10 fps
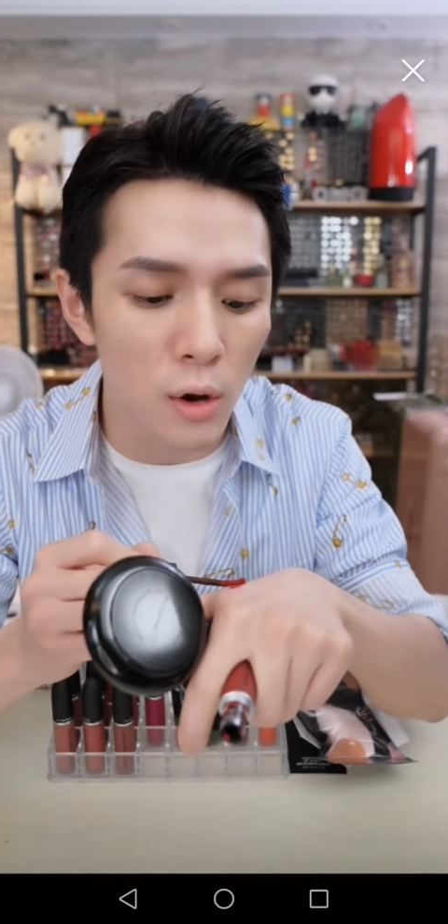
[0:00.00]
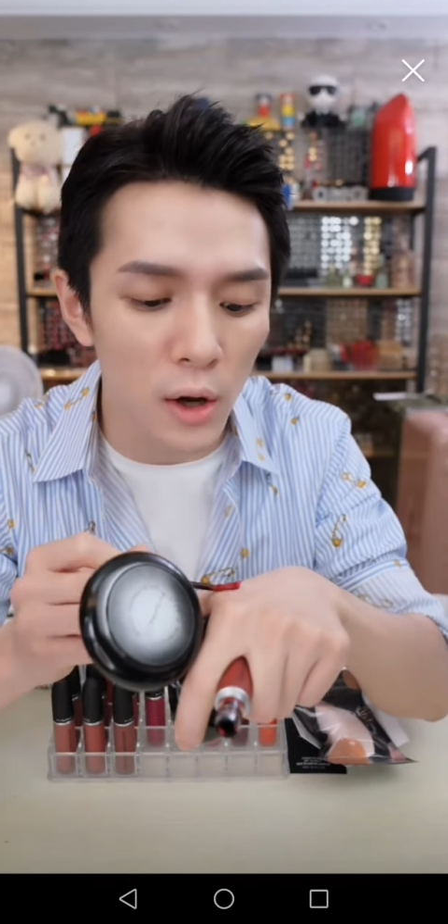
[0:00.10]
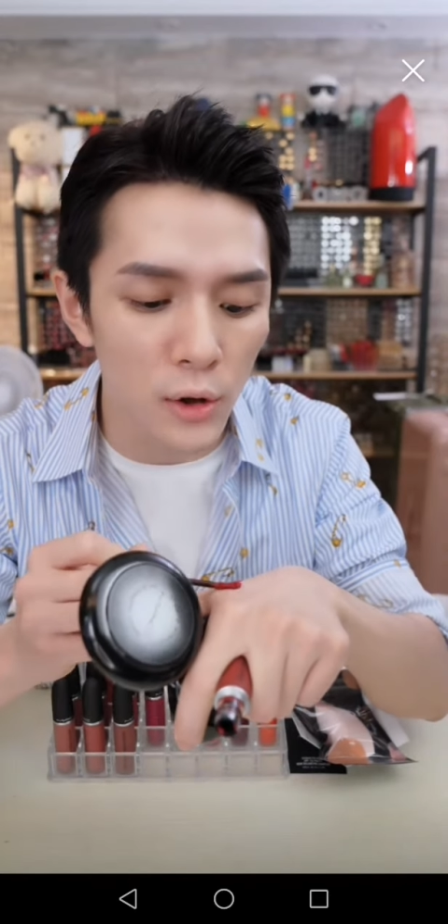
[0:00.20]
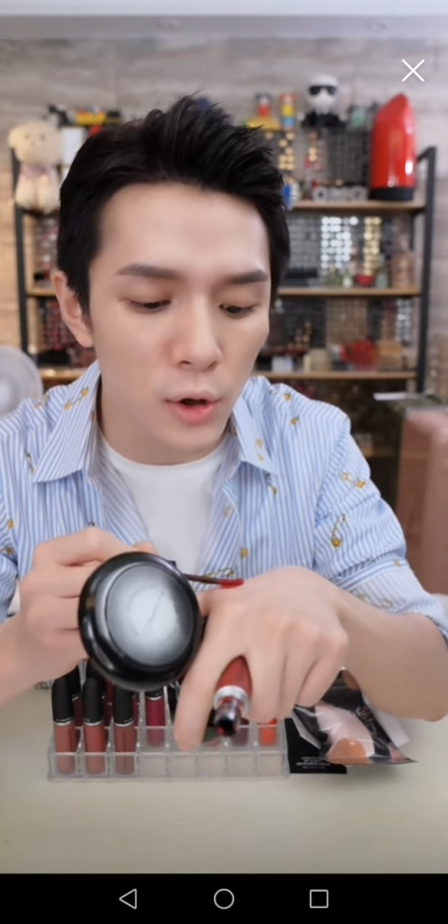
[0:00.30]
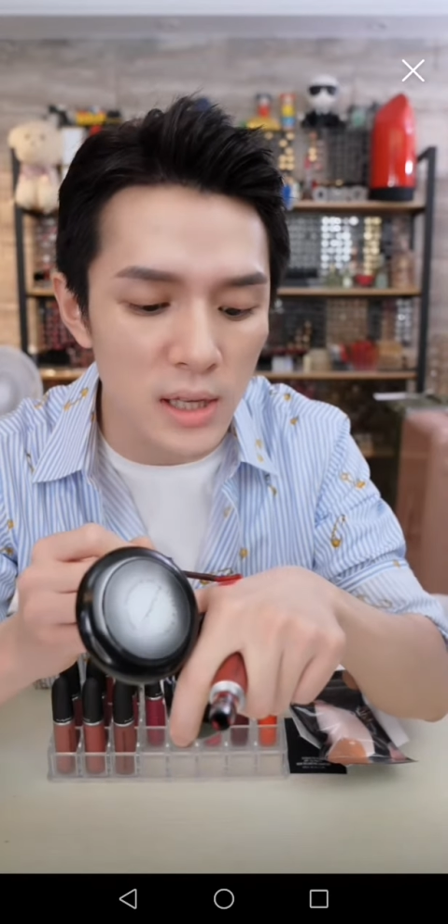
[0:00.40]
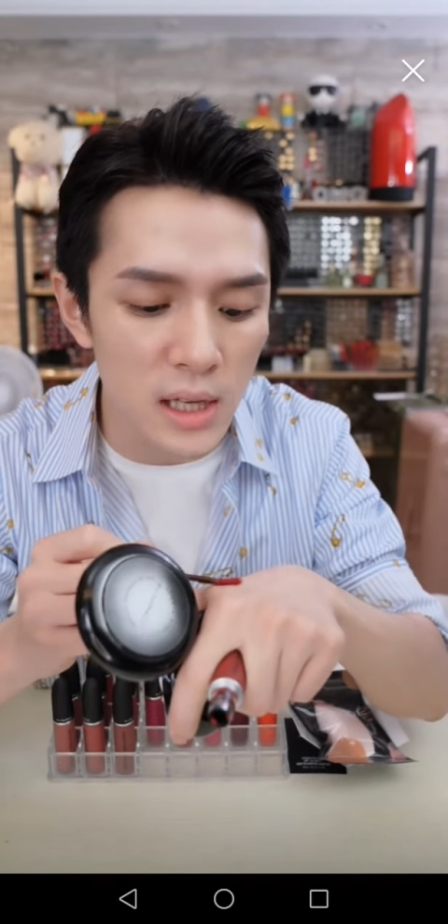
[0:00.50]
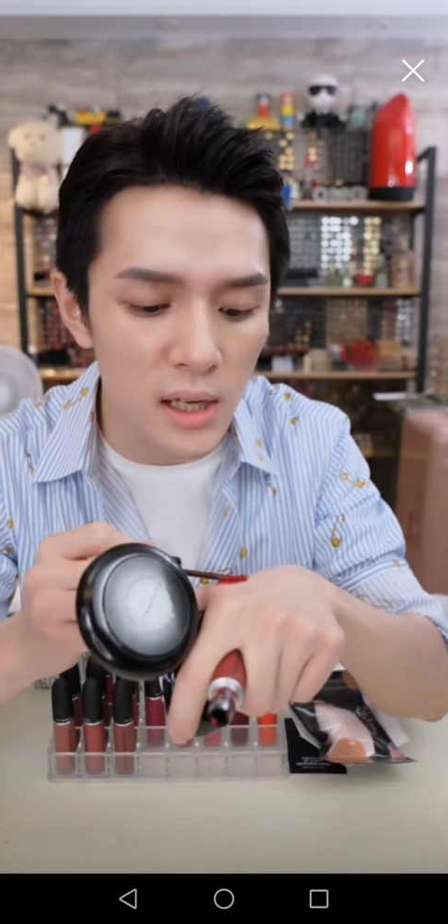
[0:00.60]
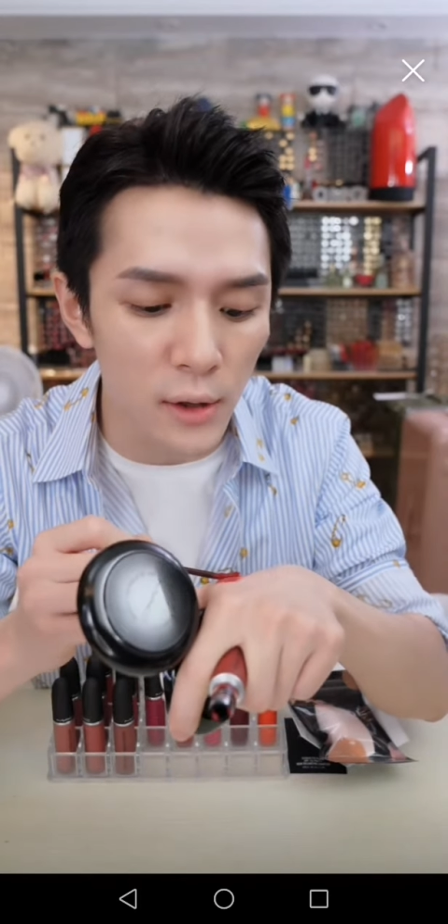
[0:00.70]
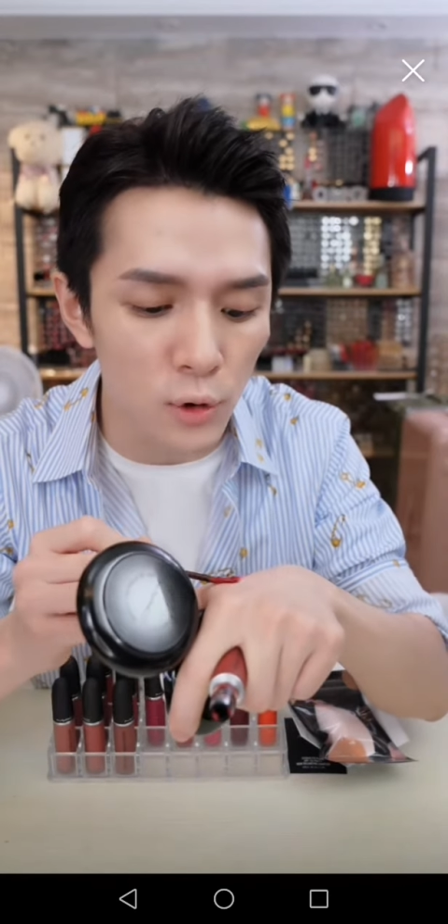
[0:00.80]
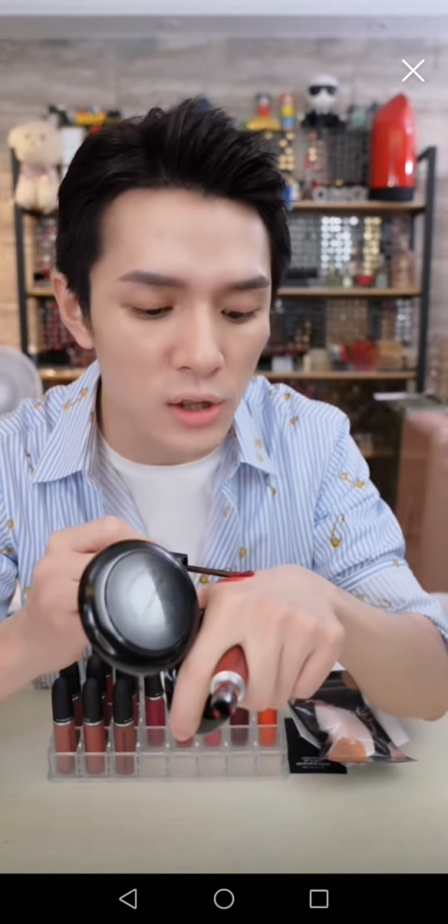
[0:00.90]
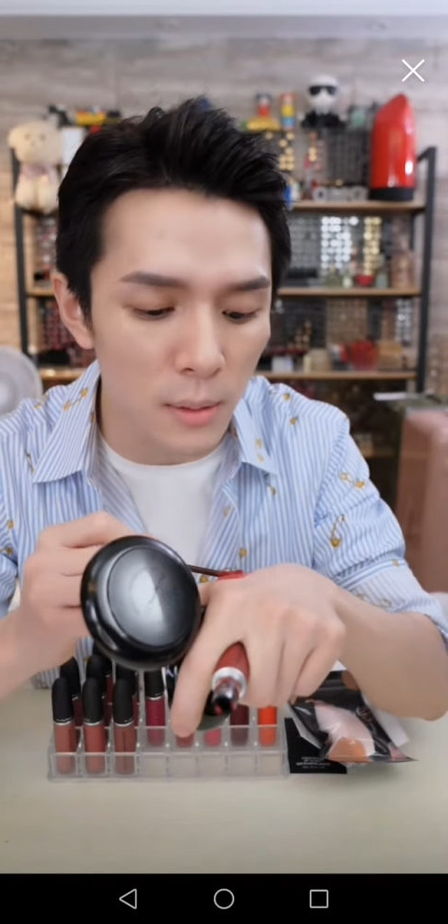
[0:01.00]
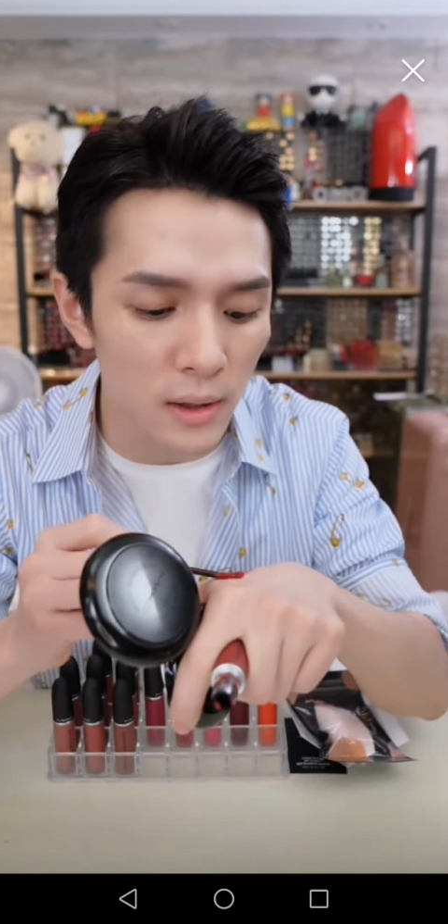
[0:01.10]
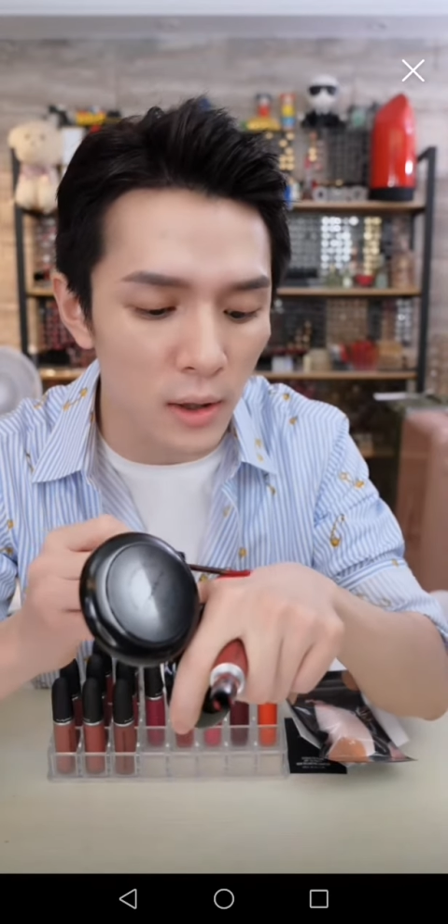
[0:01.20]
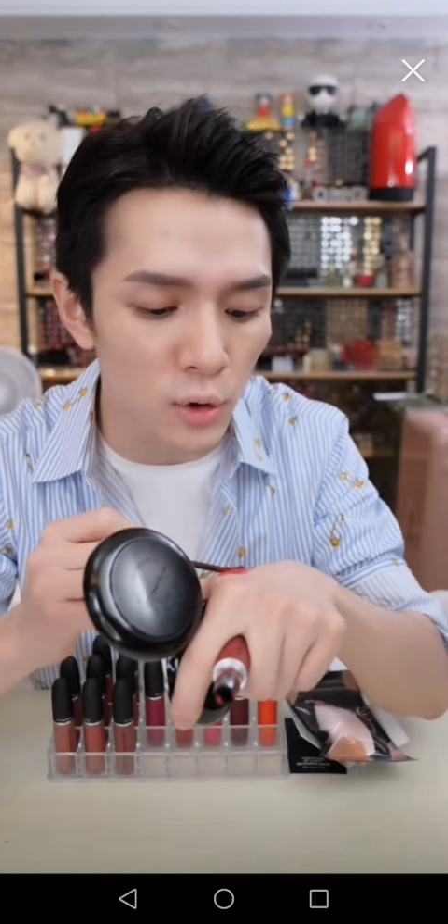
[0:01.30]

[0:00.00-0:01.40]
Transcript: 釉很有意思的一个点就是什么呢？